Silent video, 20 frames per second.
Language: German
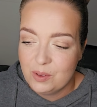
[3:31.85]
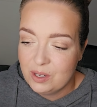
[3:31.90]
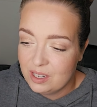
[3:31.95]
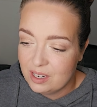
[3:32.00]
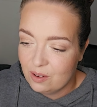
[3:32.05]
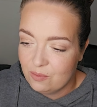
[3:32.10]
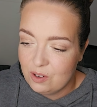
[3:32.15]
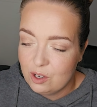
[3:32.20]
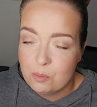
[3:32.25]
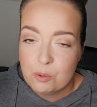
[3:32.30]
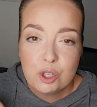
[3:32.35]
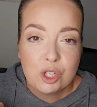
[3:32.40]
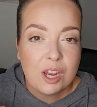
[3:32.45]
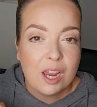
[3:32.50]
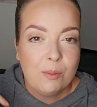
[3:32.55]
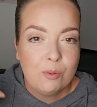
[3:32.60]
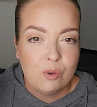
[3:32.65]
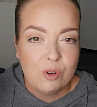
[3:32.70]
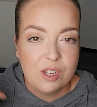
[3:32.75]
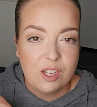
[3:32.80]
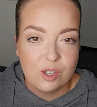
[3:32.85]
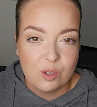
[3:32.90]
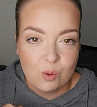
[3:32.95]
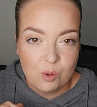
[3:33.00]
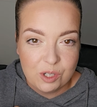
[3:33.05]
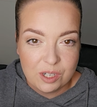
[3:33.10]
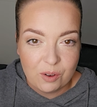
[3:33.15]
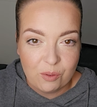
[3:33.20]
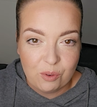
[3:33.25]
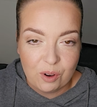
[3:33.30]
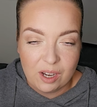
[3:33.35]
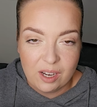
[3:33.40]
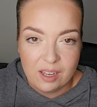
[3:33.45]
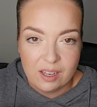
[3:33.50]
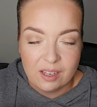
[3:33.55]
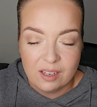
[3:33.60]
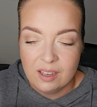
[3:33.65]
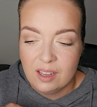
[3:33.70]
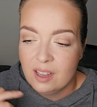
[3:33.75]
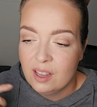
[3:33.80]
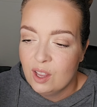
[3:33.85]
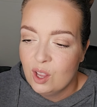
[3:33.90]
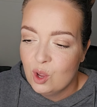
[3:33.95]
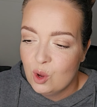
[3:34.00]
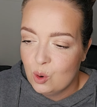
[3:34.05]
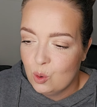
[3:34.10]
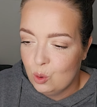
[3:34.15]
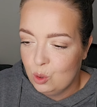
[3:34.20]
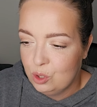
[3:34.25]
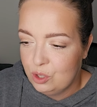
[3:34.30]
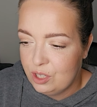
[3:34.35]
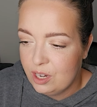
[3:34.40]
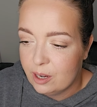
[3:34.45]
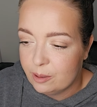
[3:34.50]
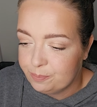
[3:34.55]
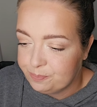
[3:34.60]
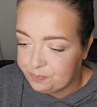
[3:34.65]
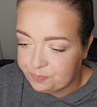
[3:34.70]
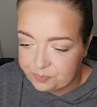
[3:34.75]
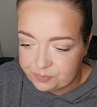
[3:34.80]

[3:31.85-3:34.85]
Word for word: in der Videobeschreibung hier drunter verlinken. Und ja,